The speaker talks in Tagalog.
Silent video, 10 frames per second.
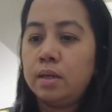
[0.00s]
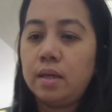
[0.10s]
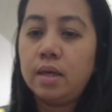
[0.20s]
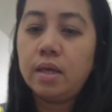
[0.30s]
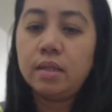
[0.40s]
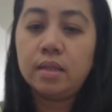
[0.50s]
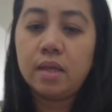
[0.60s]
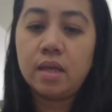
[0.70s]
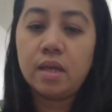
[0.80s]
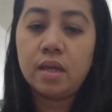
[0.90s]
And
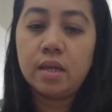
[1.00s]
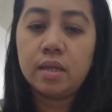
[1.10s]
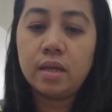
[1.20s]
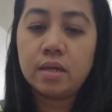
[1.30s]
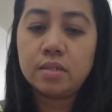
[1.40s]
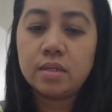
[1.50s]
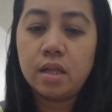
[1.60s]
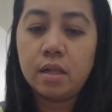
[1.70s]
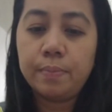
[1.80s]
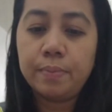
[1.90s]
then, uh,
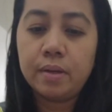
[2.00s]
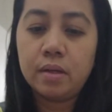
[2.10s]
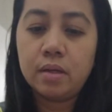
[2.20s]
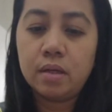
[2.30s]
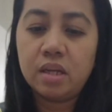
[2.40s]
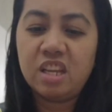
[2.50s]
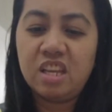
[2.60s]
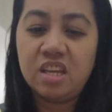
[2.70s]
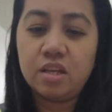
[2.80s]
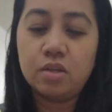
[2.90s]
self
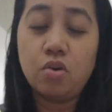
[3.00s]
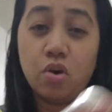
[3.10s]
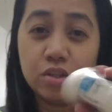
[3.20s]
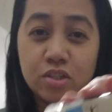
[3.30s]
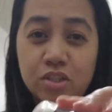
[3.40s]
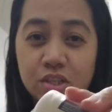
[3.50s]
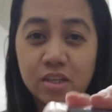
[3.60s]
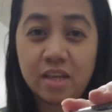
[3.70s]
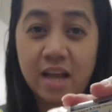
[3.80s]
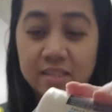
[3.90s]
gauze,
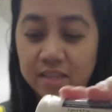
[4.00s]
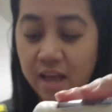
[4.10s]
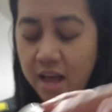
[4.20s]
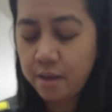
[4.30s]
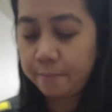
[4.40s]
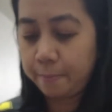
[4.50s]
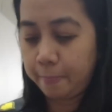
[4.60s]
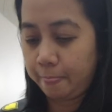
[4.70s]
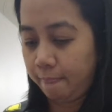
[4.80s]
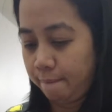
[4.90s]
gasa.
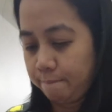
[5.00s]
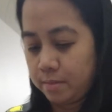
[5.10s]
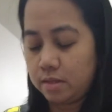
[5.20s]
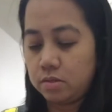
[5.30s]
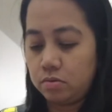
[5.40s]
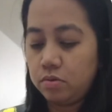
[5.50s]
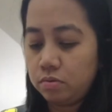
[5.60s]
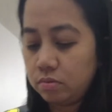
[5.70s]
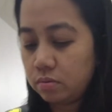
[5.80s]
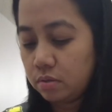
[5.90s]
So,
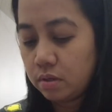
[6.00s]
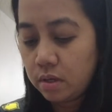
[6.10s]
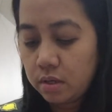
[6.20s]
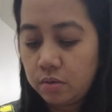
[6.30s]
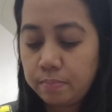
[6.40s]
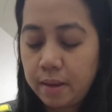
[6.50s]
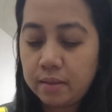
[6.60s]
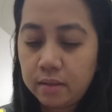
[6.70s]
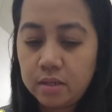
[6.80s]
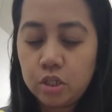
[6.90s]
yung, yung
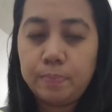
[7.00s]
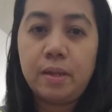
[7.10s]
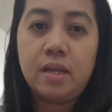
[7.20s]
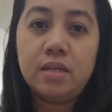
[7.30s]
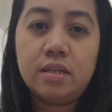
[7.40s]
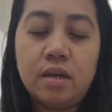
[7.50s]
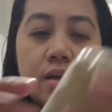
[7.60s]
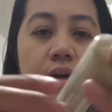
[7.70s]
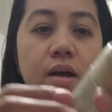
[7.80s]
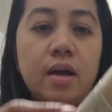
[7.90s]
bandage pala
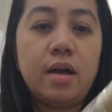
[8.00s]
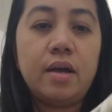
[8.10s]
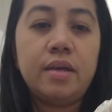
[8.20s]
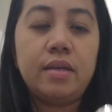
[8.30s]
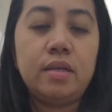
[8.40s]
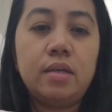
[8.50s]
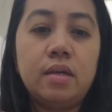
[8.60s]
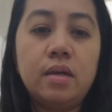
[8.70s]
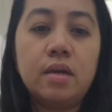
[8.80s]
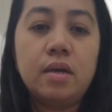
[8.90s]
niya ay
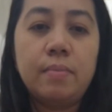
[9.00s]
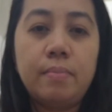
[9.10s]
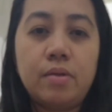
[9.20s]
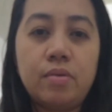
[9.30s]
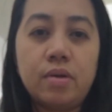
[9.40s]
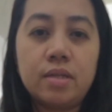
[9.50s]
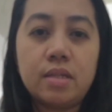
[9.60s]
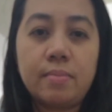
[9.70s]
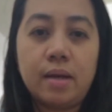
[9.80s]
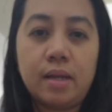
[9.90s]
meron lang
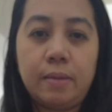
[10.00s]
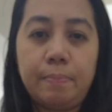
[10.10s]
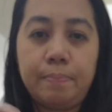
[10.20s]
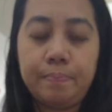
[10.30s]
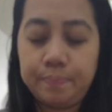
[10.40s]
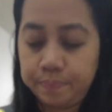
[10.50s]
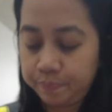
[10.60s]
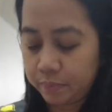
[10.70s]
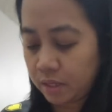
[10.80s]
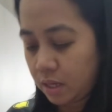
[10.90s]
kasamang clip.
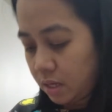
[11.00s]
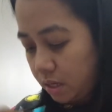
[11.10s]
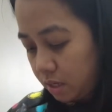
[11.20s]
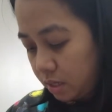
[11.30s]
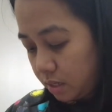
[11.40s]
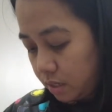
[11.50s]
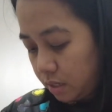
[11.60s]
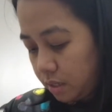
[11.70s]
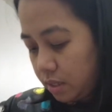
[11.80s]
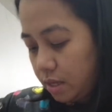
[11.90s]

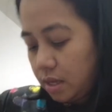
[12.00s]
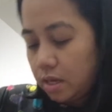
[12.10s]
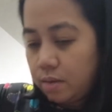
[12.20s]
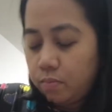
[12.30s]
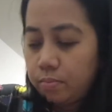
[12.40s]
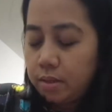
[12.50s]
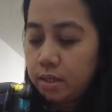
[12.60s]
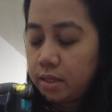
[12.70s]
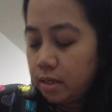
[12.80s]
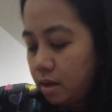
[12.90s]
And then,
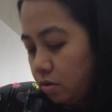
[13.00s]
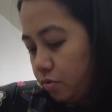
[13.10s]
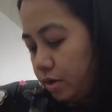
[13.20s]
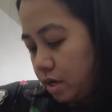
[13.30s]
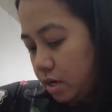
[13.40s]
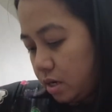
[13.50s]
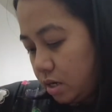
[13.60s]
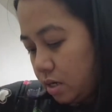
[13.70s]
bumili din ako ng